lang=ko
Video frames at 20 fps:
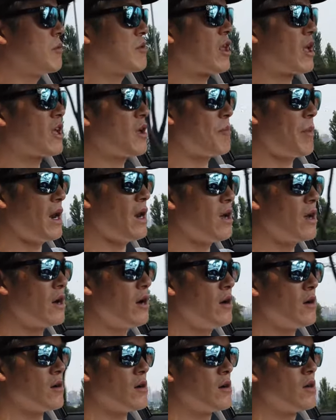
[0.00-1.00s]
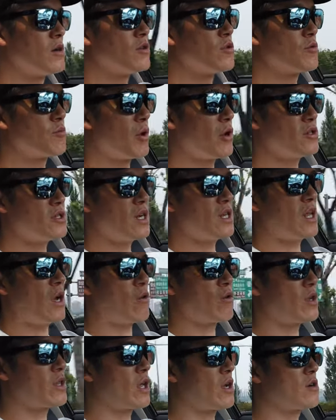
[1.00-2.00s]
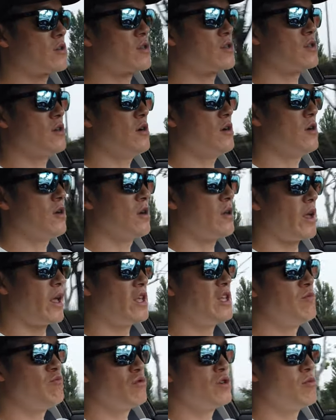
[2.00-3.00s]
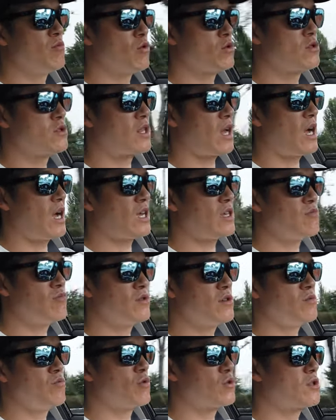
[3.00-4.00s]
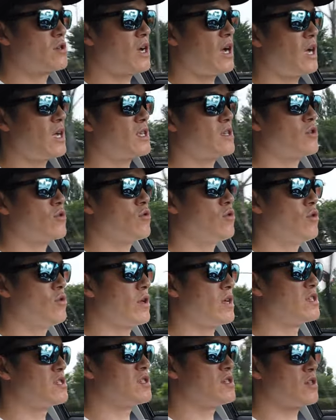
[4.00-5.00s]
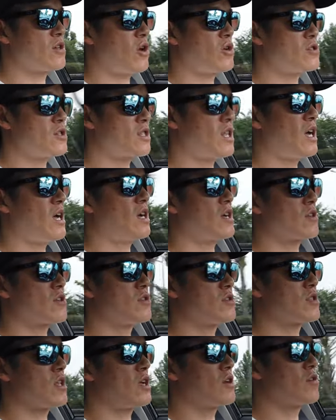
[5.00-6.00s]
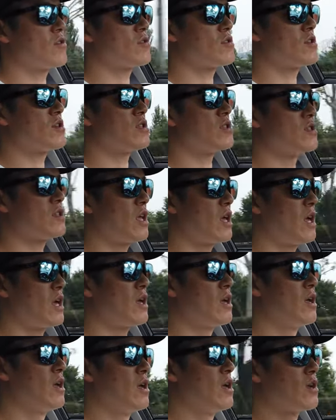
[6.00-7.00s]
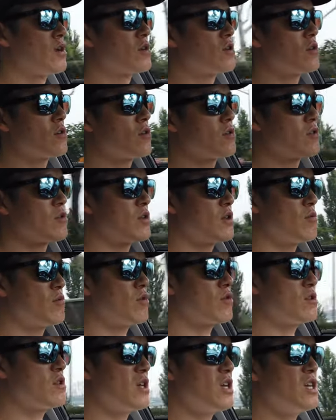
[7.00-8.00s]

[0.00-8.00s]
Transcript: 갭이 되게 빨라요. 표시가 나오게 되거든요. 이브이 모드다, 이브이 모드가 아니고 엔진이 켜졌다, 안 켜졌다 이런 것들이 있는데 그런 것들이 뭐